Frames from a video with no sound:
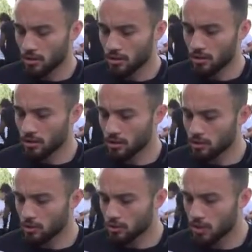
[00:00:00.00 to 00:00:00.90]
E,
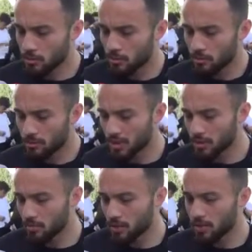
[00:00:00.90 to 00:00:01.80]
sözleşmem
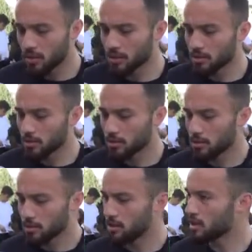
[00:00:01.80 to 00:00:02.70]
bitmeye yakın
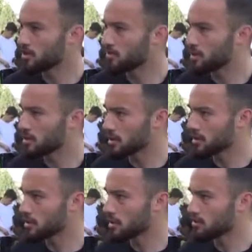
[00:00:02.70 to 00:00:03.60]
transfer
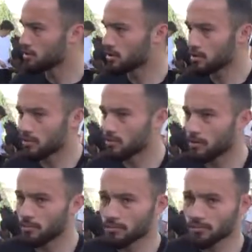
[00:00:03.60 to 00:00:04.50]
yasağı da gelmişti
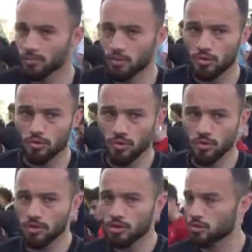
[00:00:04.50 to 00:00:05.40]
ve söz,
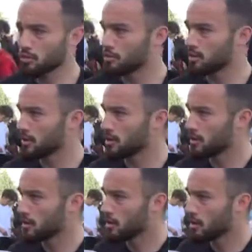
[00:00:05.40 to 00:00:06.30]
e, sezon
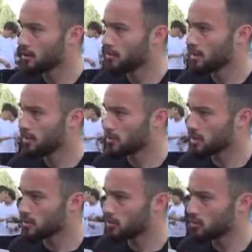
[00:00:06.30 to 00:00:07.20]
bitmeden ben de
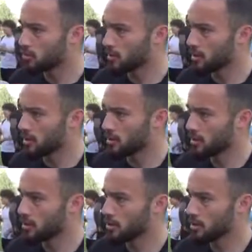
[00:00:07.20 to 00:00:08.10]
masaya oturmaya
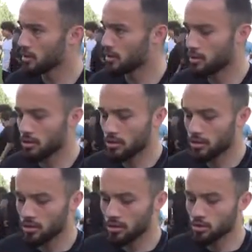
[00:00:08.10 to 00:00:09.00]

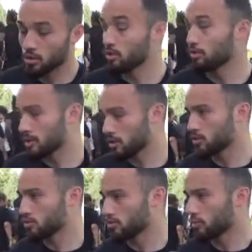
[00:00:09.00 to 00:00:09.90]
e, çok masaya
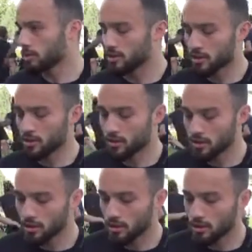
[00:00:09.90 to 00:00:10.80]
oturmak istediler.